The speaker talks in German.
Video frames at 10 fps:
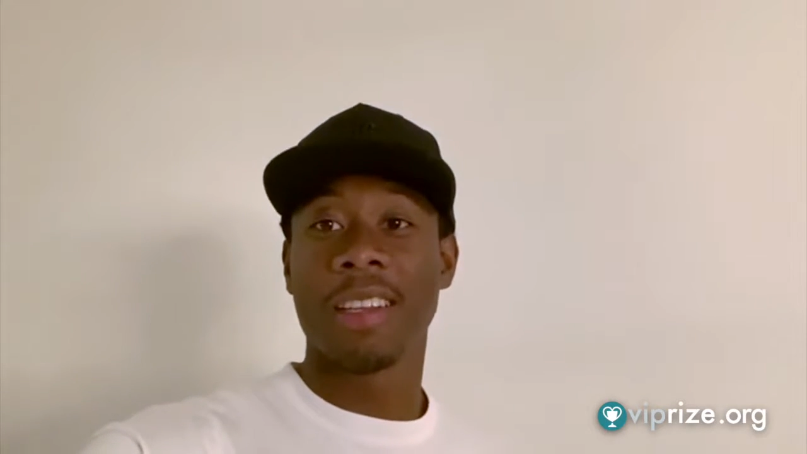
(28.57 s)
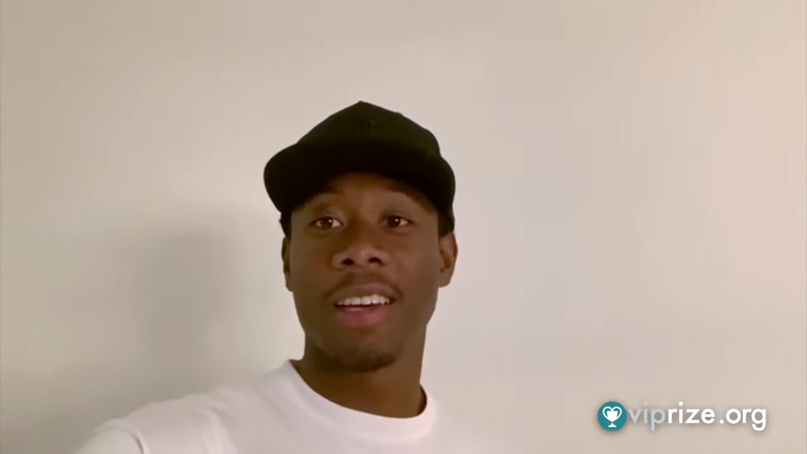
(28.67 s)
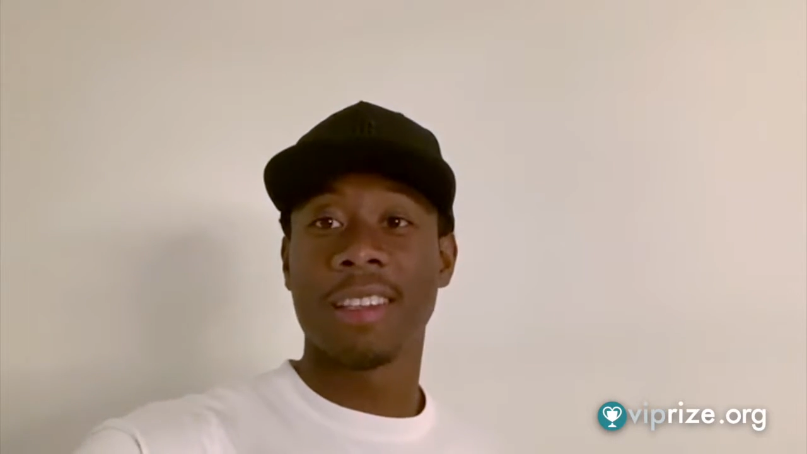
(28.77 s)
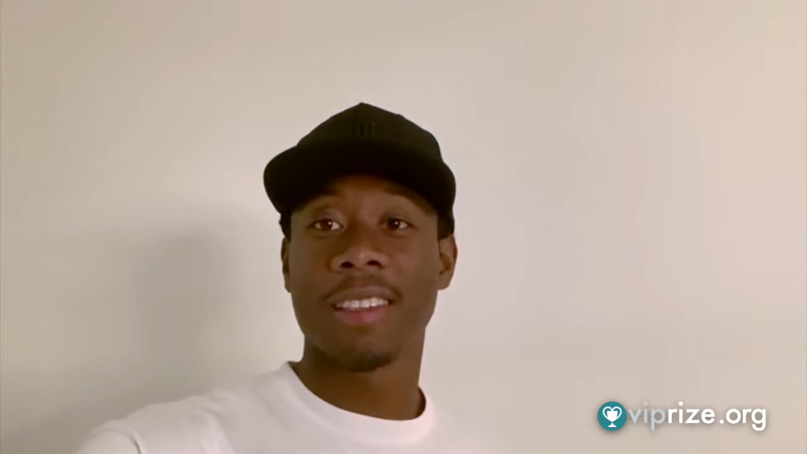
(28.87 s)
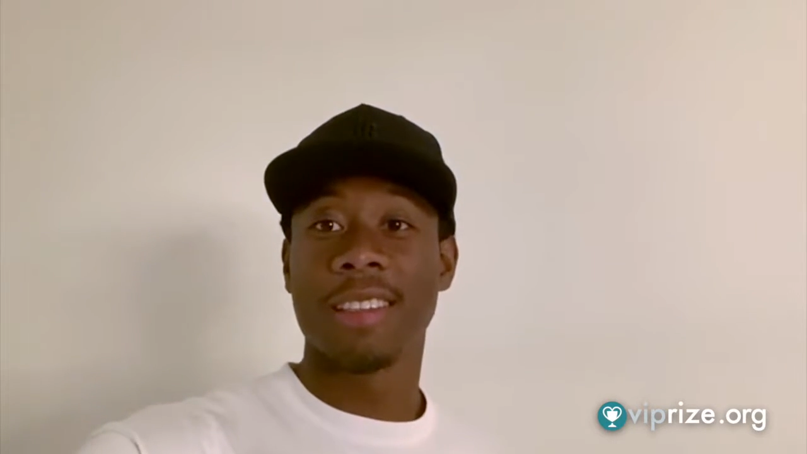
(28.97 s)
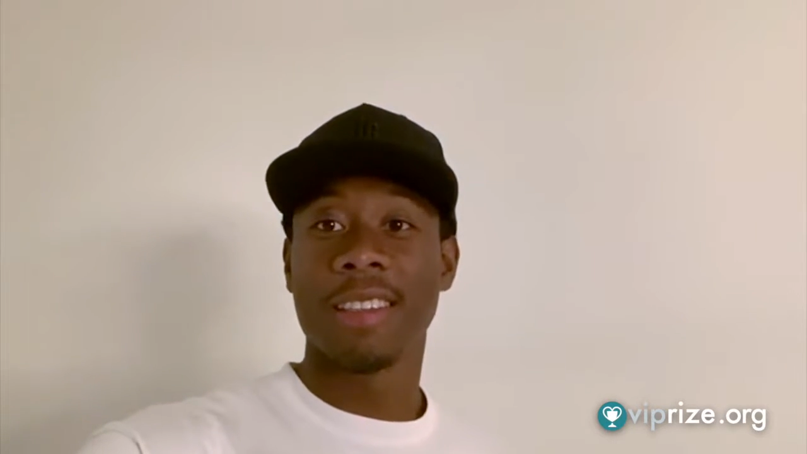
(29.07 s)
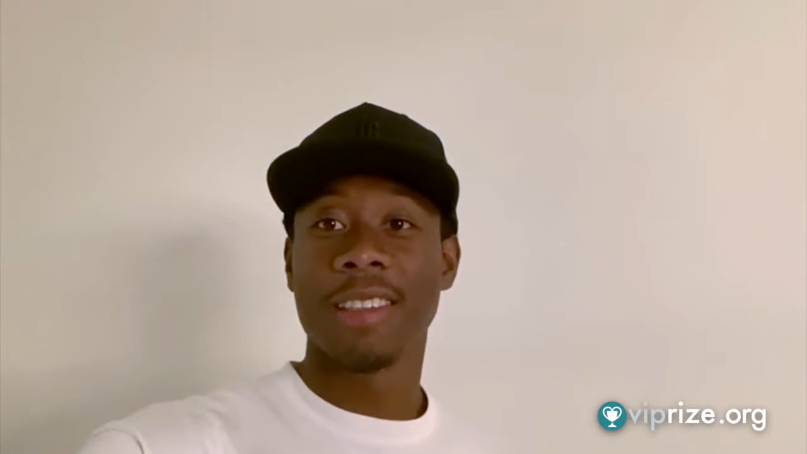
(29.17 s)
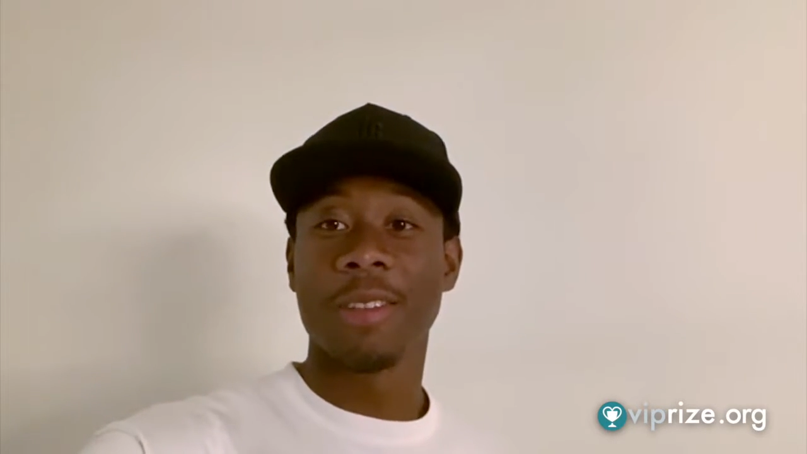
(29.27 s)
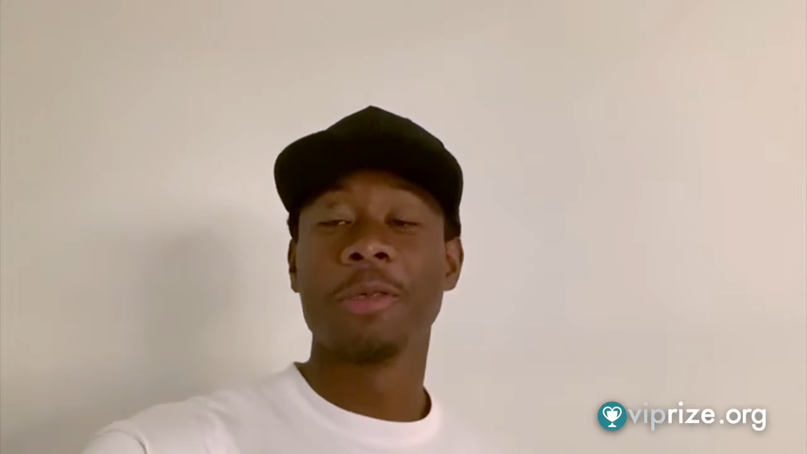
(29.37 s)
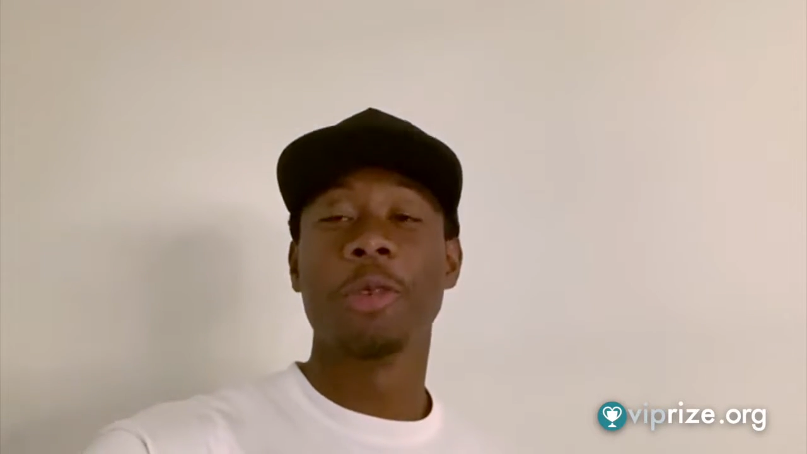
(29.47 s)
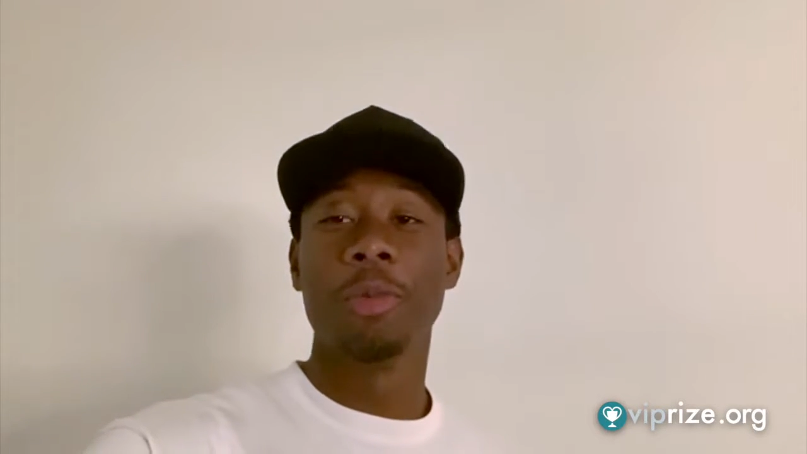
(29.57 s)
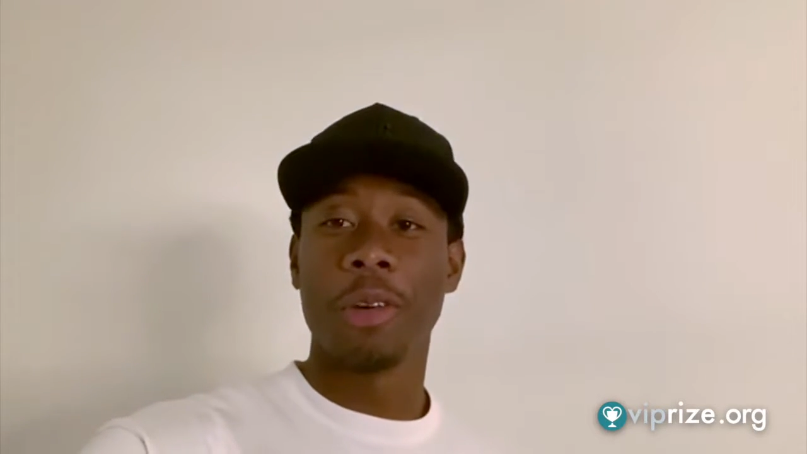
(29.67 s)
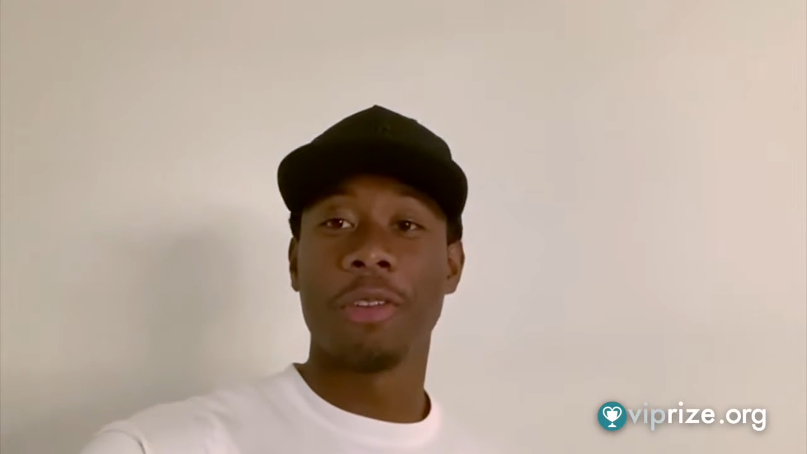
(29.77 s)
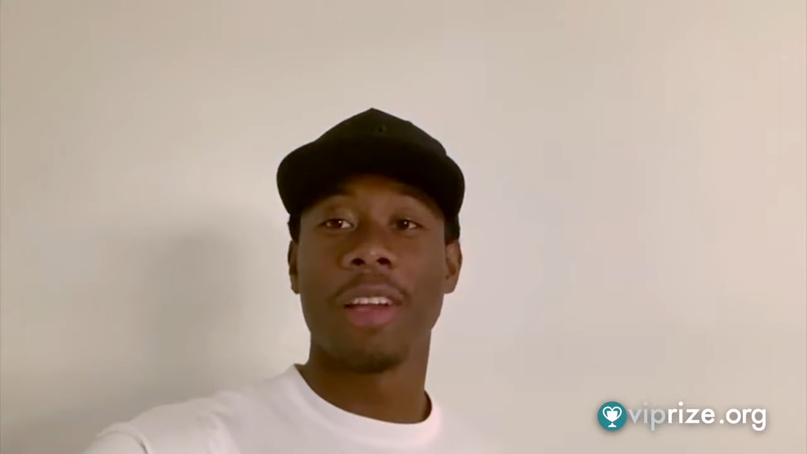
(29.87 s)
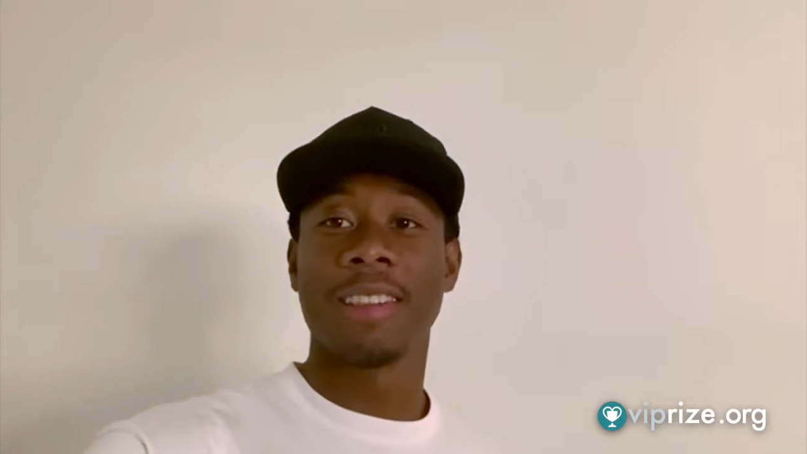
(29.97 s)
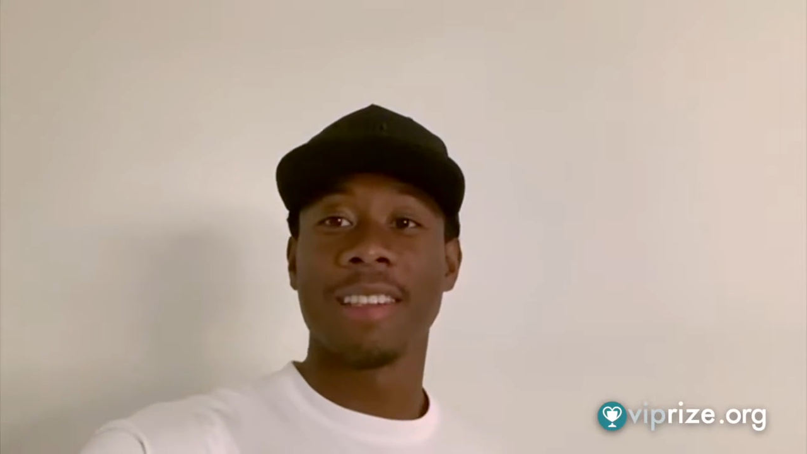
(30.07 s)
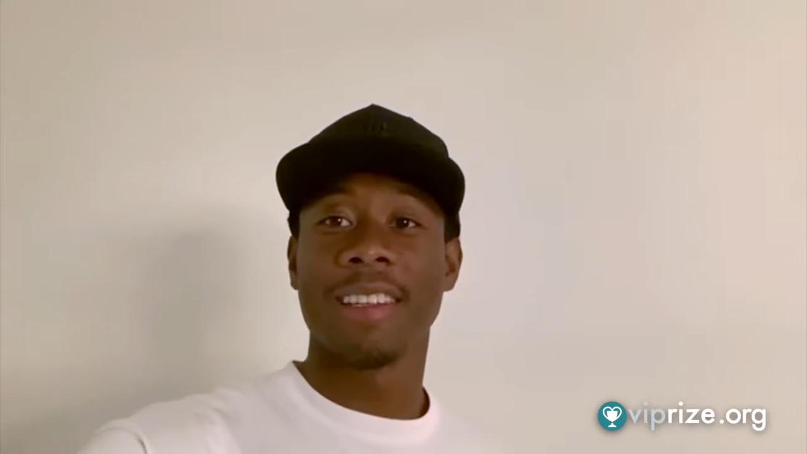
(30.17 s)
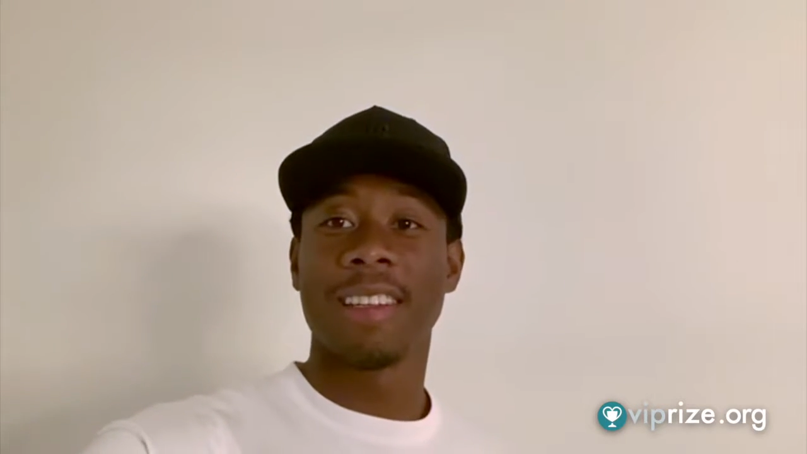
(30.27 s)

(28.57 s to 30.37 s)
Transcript: Gas und üb noch fleißig.